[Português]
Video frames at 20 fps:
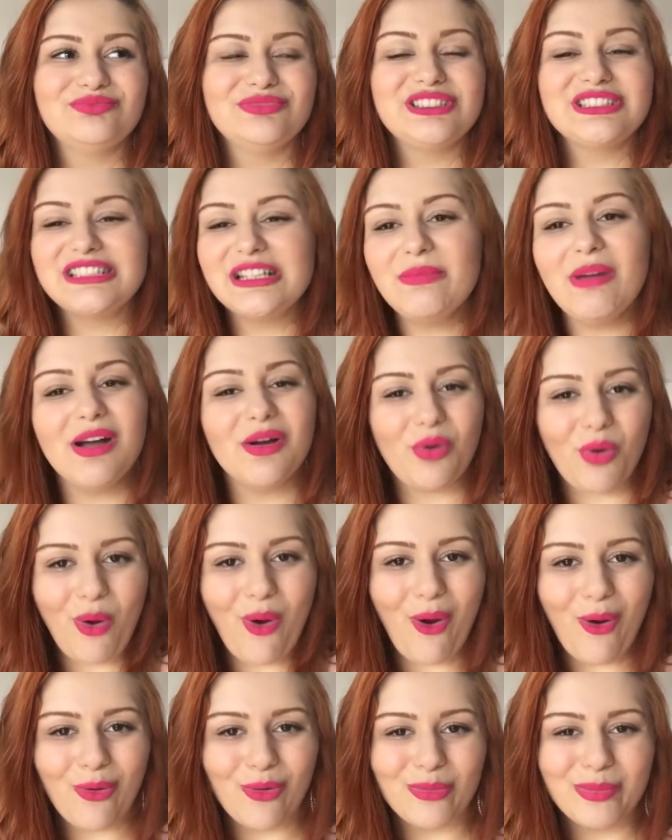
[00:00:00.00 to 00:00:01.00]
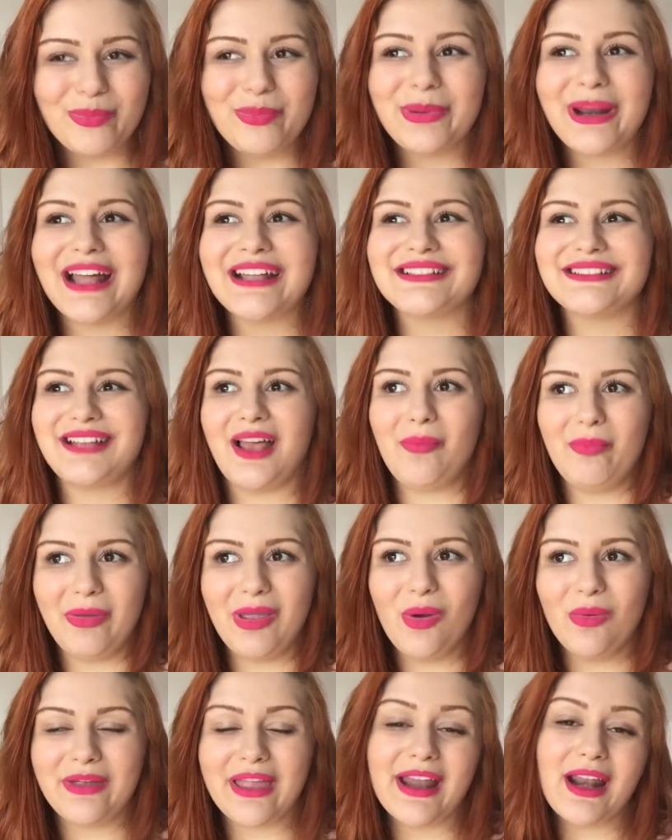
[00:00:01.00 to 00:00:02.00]
Simancol pra
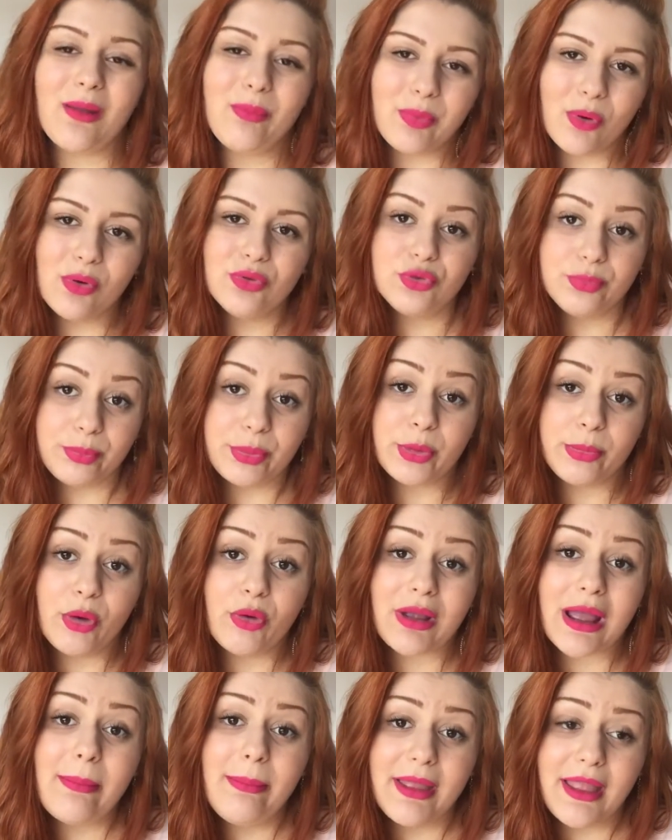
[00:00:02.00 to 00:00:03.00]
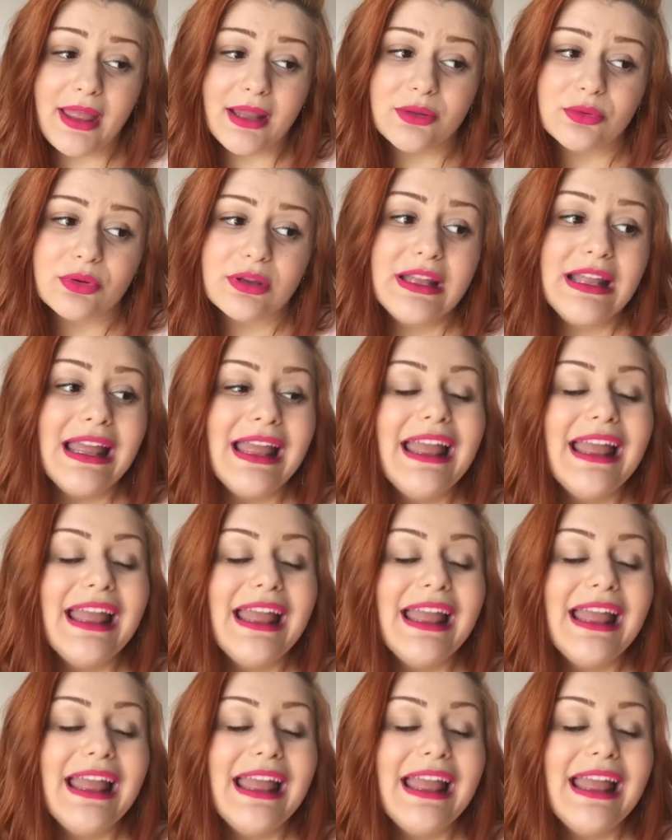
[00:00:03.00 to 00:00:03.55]
saber o que era bom pro meu cabelo.